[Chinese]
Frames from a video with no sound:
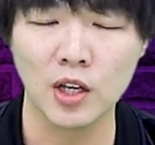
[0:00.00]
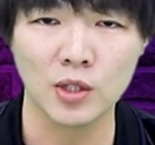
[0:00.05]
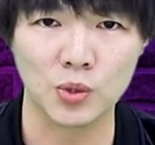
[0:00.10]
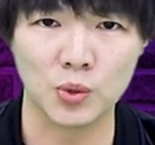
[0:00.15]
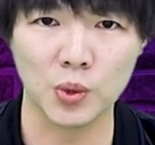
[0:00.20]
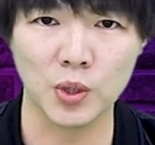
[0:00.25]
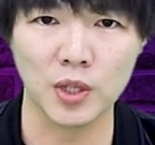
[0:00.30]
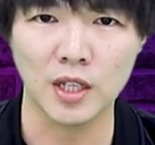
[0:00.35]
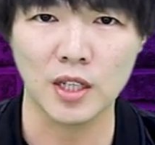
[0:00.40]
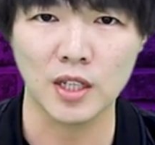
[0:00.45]

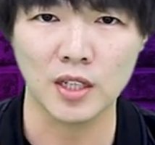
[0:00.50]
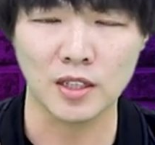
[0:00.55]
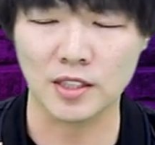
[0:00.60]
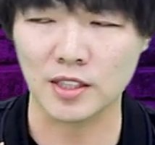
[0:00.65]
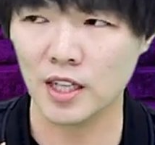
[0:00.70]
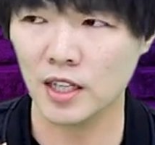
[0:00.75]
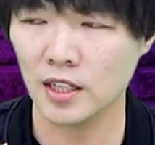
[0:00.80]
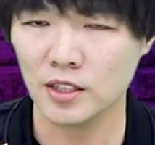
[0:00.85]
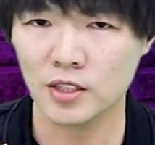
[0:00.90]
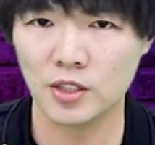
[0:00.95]
所以你
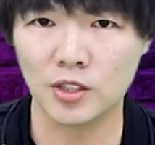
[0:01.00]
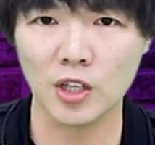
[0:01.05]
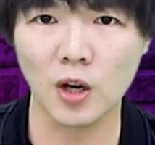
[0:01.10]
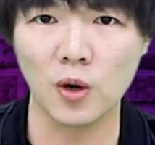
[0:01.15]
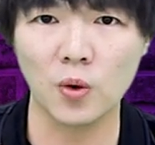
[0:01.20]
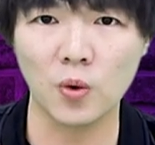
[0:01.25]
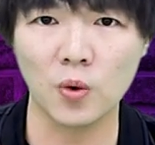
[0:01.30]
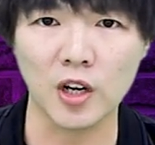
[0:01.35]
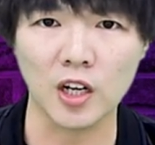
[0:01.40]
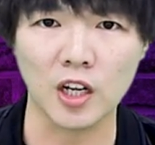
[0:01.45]
在
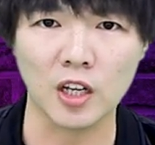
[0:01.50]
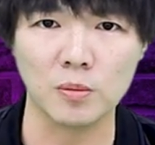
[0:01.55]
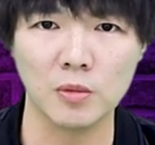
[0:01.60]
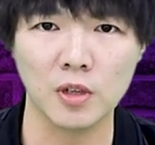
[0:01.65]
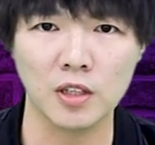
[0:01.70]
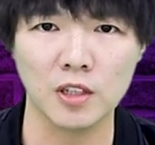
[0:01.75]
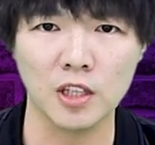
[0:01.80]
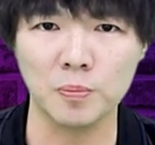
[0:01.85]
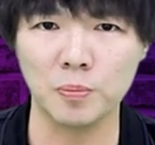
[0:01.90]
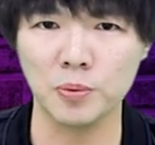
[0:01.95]
教会里
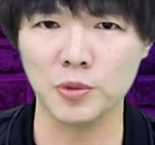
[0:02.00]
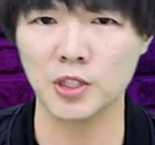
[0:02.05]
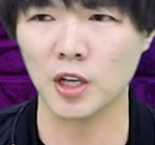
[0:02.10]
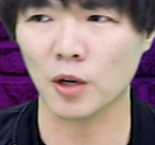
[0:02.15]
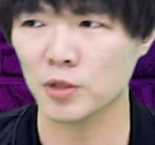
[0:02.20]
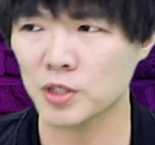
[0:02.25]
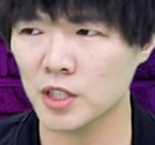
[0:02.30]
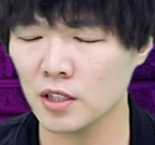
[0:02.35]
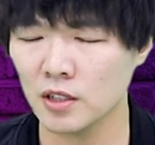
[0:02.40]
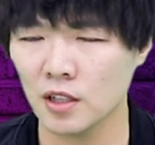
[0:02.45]
面一不
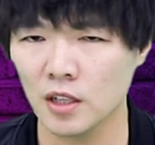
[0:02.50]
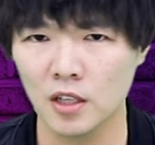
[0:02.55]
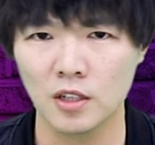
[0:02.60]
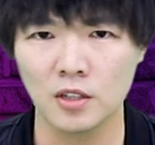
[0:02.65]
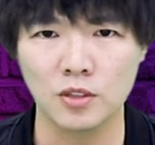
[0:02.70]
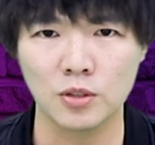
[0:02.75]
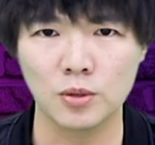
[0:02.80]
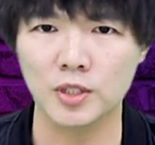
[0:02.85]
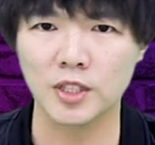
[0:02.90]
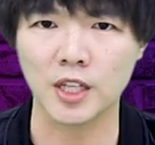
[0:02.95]
小心
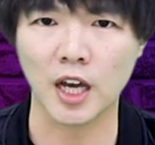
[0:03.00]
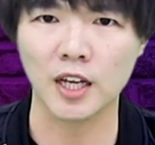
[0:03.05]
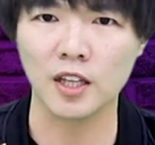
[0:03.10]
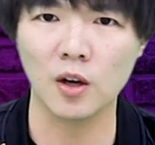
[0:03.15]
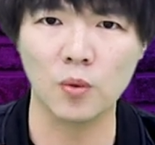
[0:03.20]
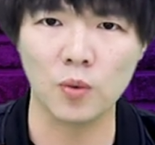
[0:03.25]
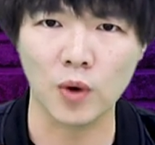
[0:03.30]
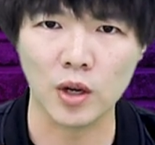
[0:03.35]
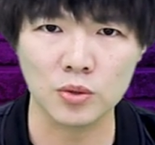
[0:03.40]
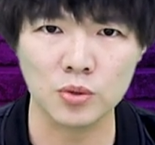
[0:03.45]
就踩
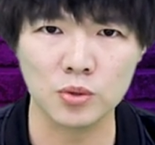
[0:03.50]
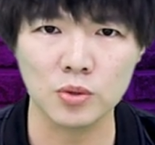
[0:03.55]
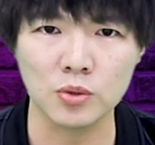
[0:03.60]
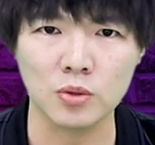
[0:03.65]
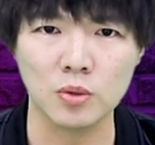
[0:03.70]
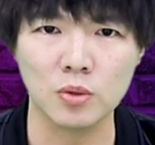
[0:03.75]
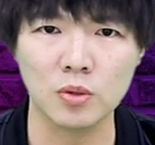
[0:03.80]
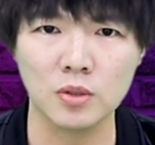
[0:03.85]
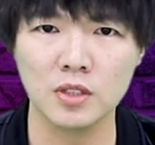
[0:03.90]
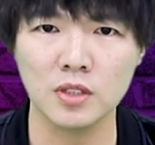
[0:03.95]
到玩
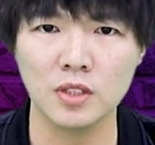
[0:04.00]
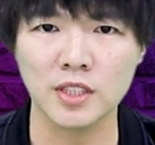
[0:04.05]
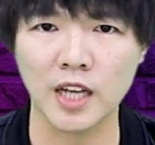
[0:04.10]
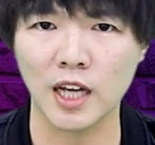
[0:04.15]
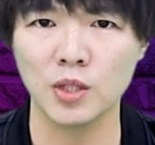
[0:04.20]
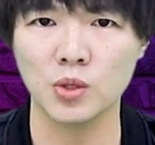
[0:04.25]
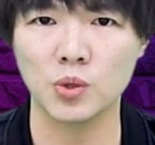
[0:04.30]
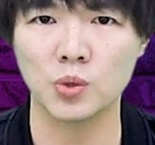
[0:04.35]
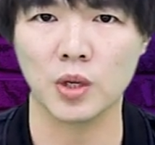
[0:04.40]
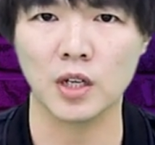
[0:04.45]
具或者是
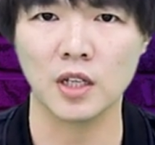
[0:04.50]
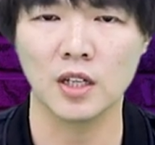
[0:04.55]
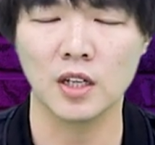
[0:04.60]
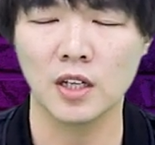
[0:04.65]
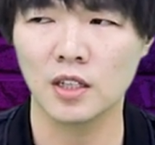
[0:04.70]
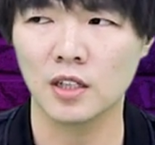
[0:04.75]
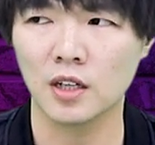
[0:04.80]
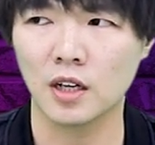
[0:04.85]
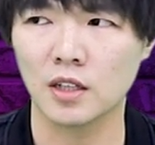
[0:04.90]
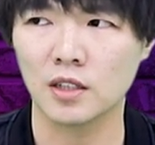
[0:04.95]
奶嘴，
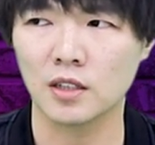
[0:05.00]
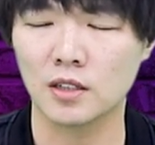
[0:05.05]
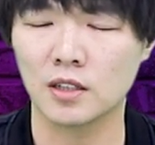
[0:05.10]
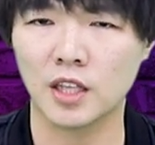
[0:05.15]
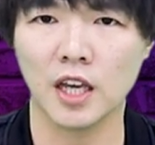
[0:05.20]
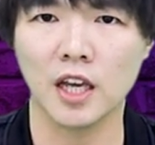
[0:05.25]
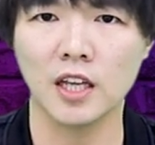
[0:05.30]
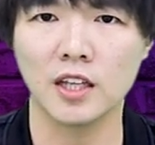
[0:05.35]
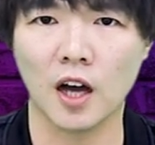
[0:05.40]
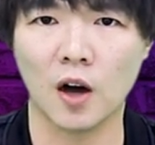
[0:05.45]
呃，
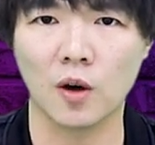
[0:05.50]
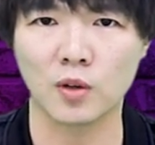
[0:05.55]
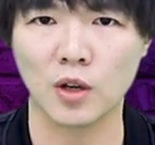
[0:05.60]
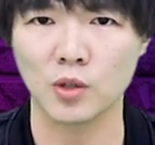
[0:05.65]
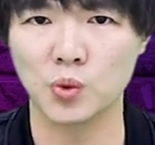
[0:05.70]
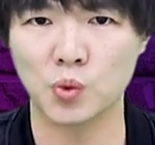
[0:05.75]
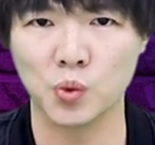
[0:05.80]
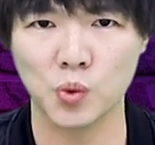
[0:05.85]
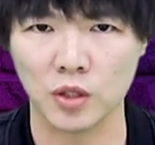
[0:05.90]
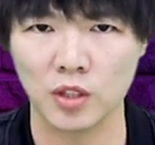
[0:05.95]
跌倒然
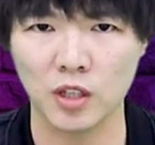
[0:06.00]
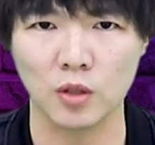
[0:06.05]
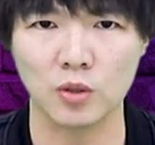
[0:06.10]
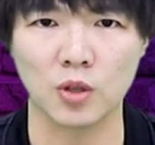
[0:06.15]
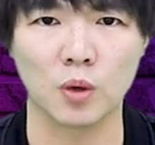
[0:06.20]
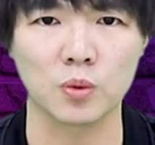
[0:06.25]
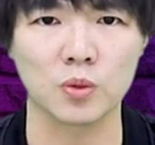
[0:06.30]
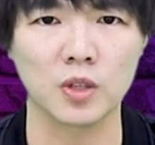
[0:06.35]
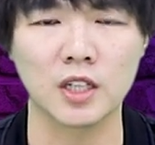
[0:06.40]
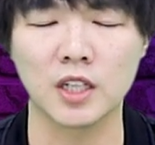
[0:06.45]
后撞到
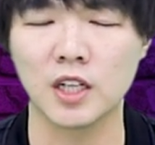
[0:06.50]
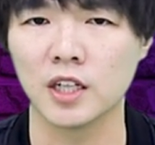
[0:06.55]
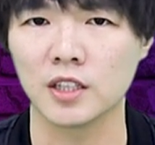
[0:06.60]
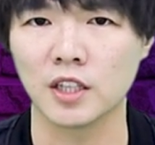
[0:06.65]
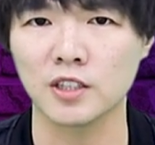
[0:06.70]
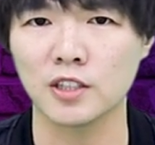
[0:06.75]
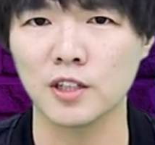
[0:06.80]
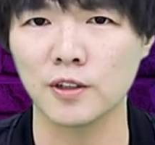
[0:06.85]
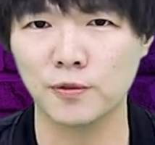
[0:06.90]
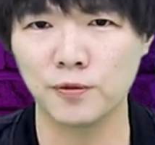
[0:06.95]
头的可
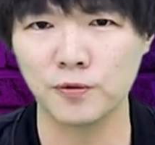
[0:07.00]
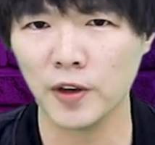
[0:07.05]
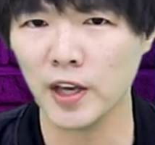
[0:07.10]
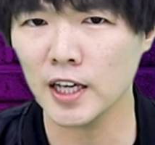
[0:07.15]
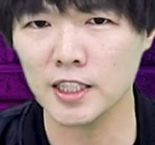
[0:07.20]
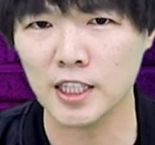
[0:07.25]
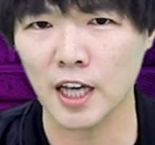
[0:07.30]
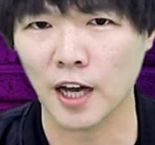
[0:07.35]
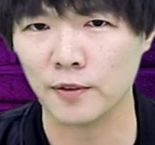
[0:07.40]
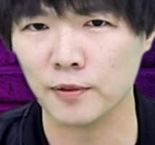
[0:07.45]
能性
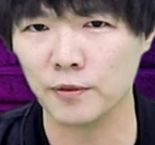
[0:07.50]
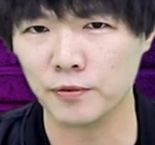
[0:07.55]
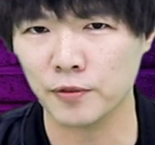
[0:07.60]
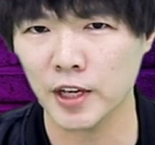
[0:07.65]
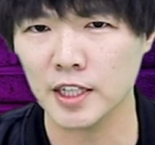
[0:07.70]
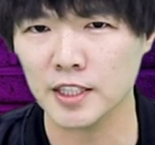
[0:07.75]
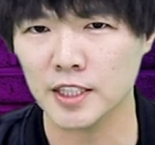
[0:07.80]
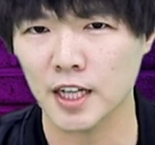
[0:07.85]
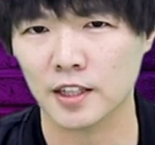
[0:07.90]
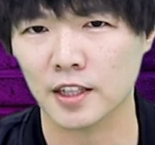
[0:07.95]
非常
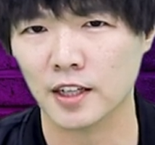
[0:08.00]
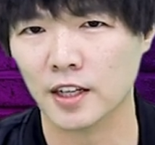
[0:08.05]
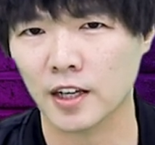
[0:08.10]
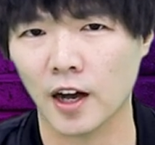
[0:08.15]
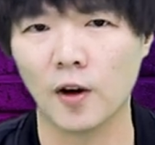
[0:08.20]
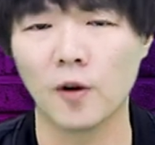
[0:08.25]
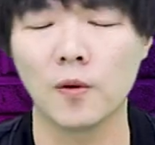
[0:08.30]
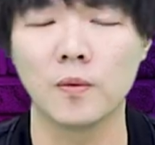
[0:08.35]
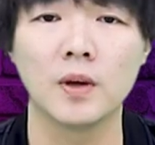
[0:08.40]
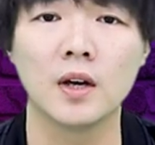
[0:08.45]
非常的
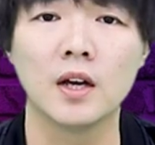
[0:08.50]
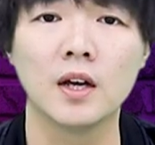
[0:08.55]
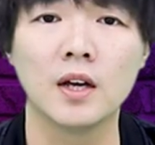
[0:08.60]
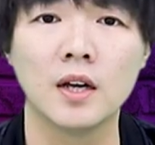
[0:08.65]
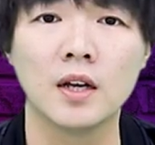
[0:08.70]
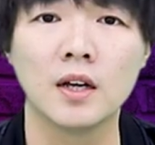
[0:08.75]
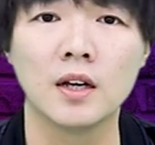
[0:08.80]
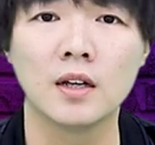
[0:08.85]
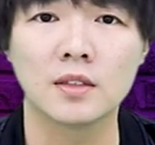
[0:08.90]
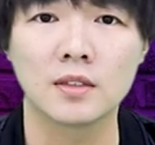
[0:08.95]
高。
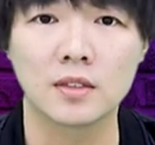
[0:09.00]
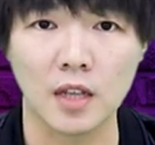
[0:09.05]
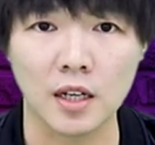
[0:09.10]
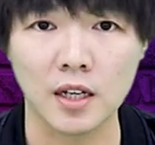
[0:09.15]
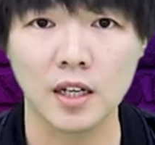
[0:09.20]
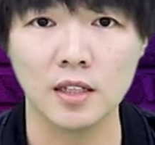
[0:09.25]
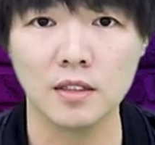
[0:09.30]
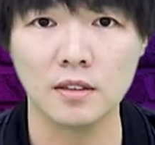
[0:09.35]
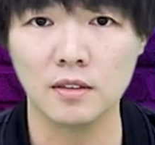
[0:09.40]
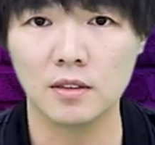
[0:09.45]
当然，